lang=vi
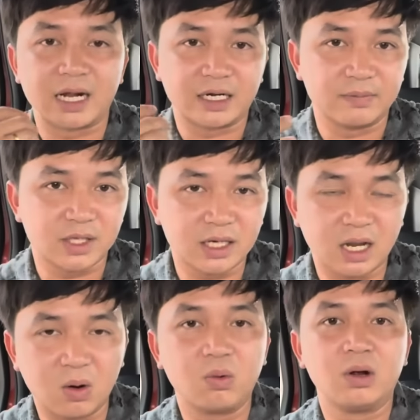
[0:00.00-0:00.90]
đặt niềm tin ở
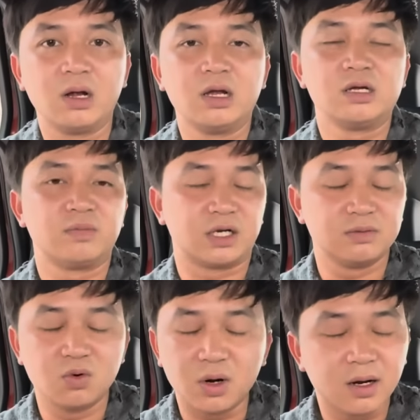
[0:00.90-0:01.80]
đâu mình cứ
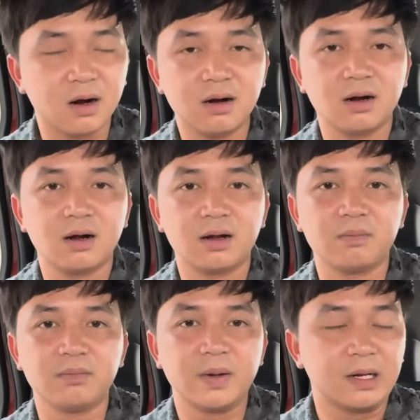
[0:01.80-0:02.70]
mua ở đó
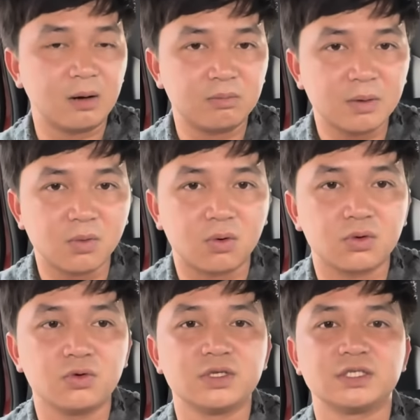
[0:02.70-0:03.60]
BB không bắt buộc cô
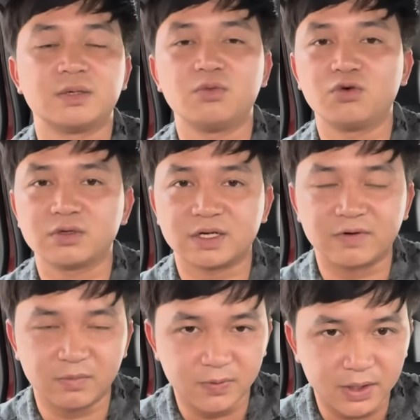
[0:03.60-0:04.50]
chú anh chị sẽ mua sản
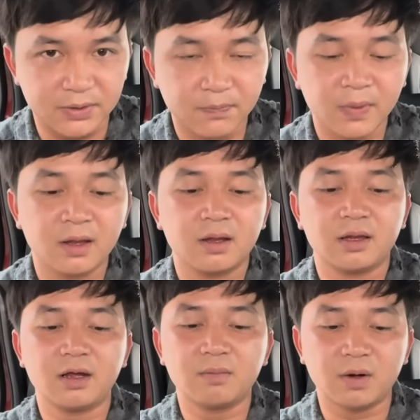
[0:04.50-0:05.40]
phẩm BB
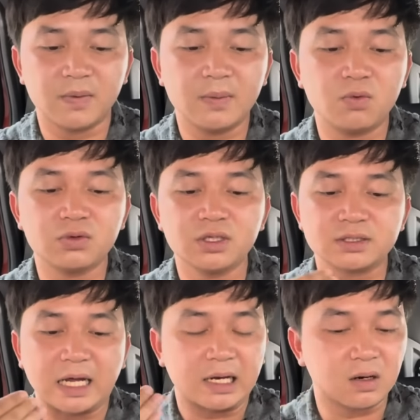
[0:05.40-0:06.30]
nhưng mà BB muốn chia
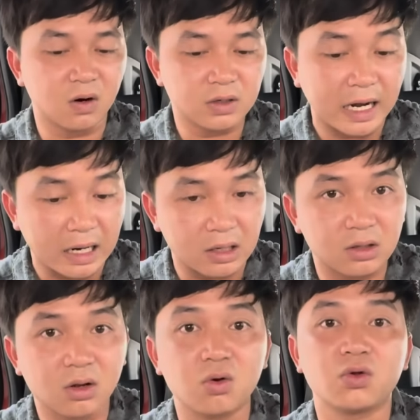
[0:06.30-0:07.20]
sẻ rõ ràng
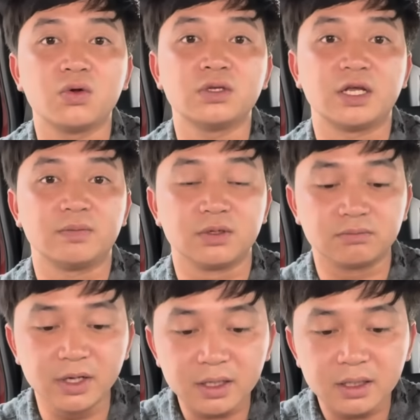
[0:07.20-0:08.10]
cho cô chú anh chị được biết